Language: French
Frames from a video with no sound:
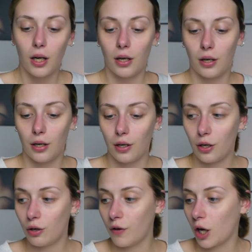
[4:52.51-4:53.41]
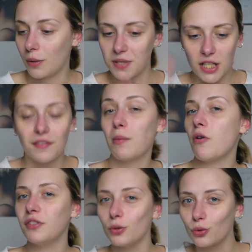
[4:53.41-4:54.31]
voilà, comme ça j'ai
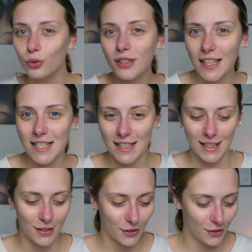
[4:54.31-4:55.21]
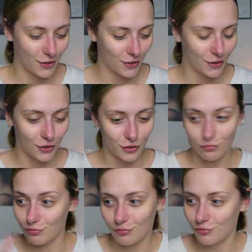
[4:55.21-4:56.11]
vraiment envie de tout tester
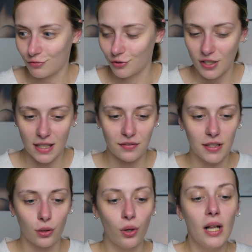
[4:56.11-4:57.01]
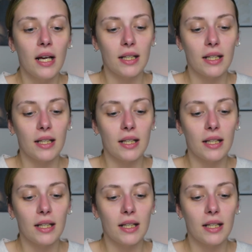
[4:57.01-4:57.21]
dans dans cette vidéo.